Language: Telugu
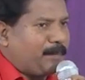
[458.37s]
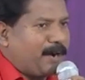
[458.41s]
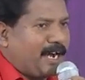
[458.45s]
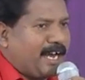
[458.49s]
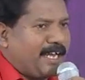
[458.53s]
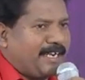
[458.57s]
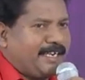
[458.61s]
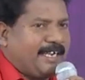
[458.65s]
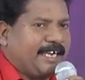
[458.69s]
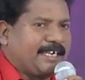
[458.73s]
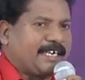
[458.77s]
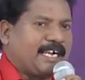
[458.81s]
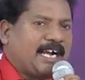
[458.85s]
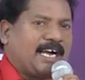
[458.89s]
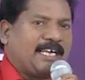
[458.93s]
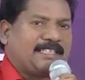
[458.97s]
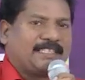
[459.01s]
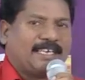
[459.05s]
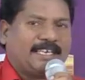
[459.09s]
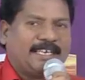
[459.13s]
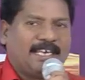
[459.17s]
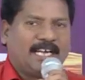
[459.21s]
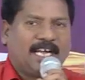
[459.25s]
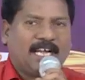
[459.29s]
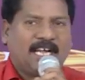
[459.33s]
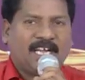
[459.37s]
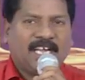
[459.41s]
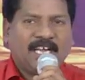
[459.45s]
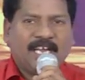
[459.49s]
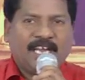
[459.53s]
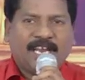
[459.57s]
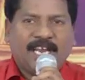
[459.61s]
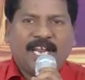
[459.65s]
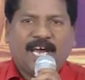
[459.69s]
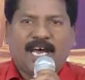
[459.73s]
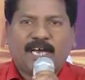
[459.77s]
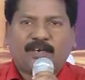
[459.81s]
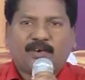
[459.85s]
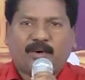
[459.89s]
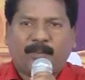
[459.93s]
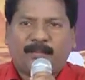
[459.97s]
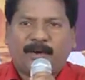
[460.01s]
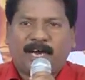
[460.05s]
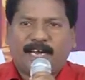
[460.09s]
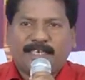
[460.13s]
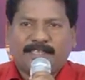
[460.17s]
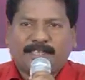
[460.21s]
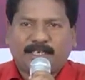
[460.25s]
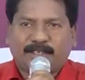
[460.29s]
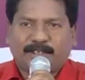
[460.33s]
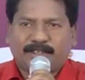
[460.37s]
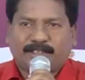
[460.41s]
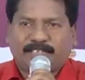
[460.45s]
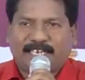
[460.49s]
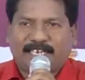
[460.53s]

భార్య కాదయ్యా నా కుమార్తెకు